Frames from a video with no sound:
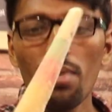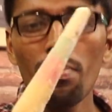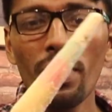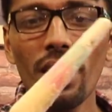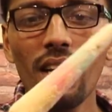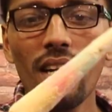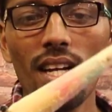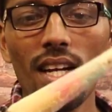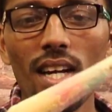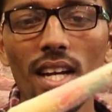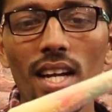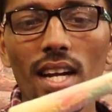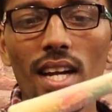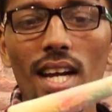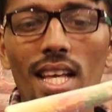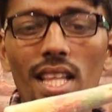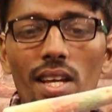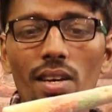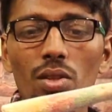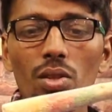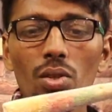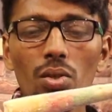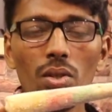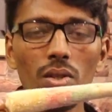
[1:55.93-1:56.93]
ஆட் பண்ணியிருக்காங்க
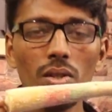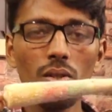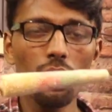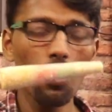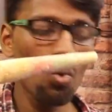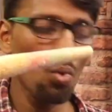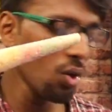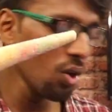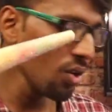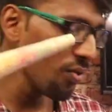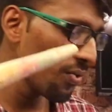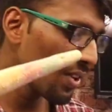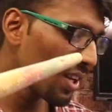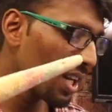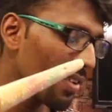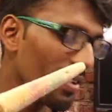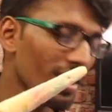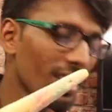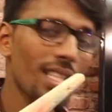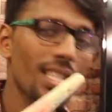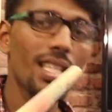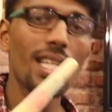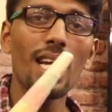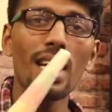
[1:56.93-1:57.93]
அதாவது குல்ஃபியில்
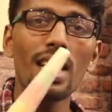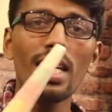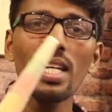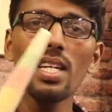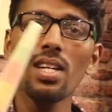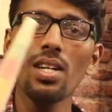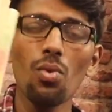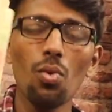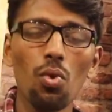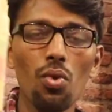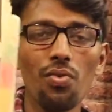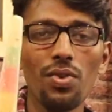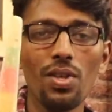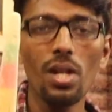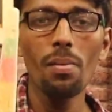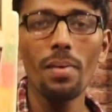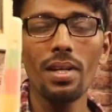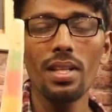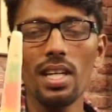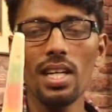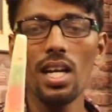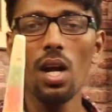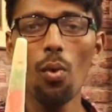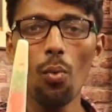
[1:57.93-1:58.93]
வந்து நிறைய குல்ஃபியில்
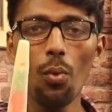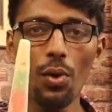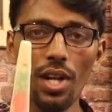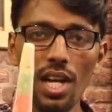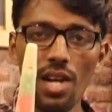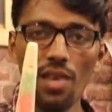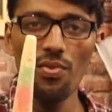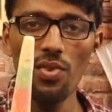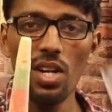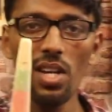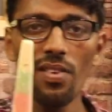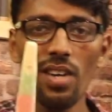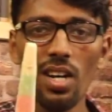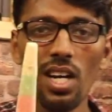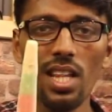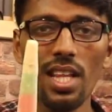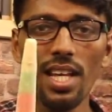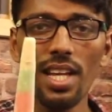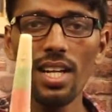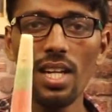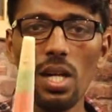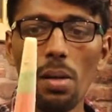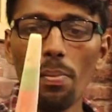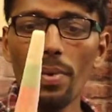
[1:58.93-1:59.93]
பார்த்தீங்கன்னா ஒரே ஃப்ளேவரில்
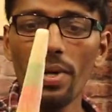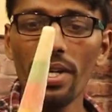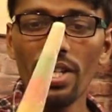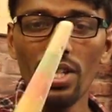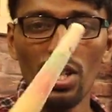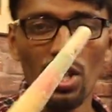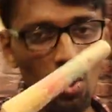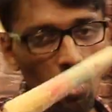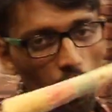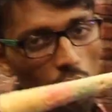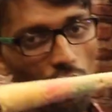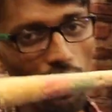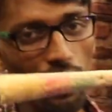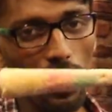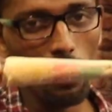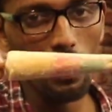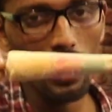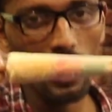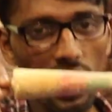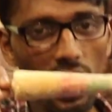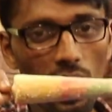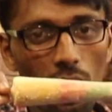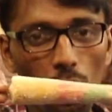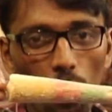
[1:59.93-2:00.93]
தான் இருக்கும் பட் இந்த குல்ஃபியில்
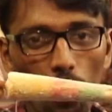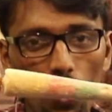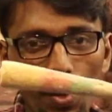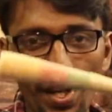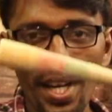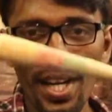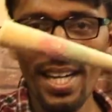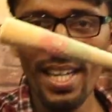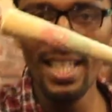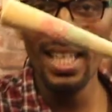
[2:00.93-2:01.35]
பார்த்தீங்கன்னா ஒரே